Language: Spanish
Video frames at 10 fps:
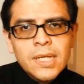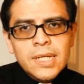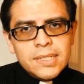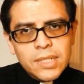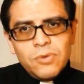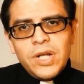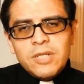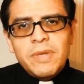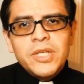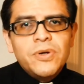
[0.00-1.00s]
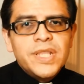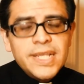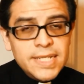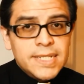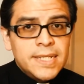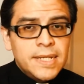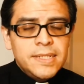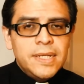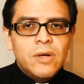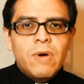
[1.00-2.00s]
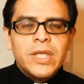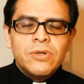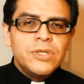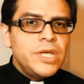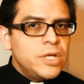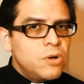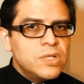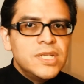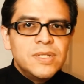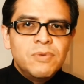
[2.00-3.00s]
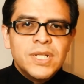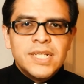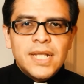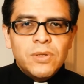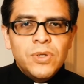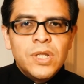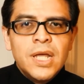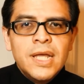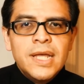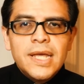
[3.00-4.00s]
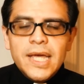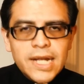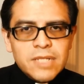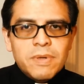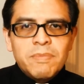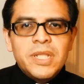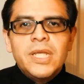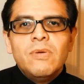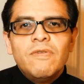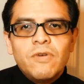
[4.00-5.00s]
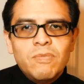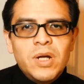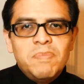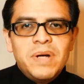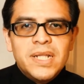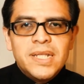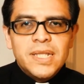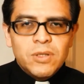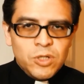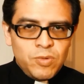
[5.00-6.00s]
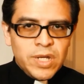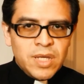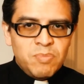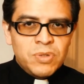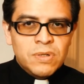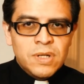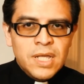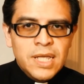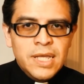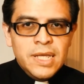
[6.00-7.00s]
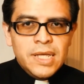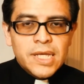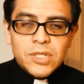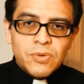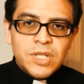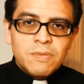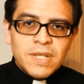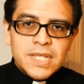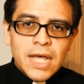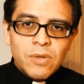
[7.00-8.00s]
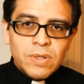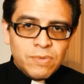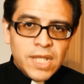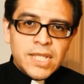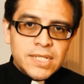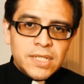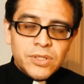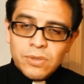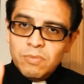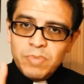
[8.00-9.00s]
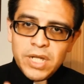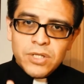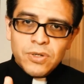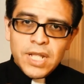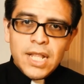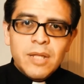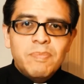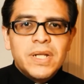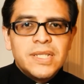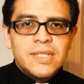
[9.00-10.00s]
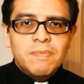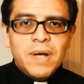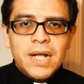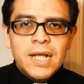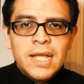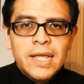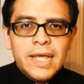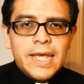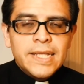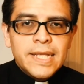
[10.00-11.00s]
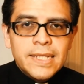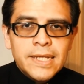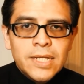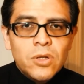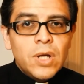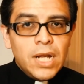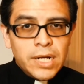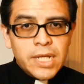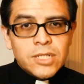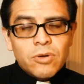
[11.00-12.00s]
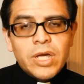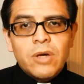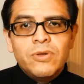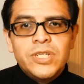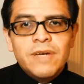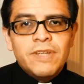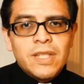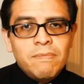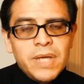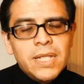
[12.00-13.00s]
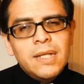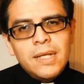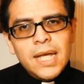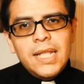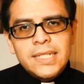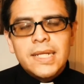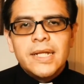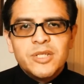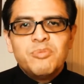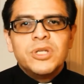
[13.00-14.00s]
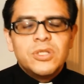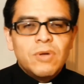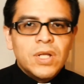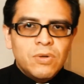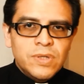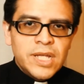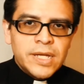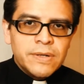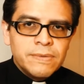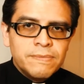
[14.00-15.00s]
Si tú eres mayor de 65 años y gozas de buena salud, eres bienvenido a formar parte de nuestro equipo. Esto es basado en una decisión personal de participar entendiendo el riesgo que conlleva también el estar expuesto al contagio.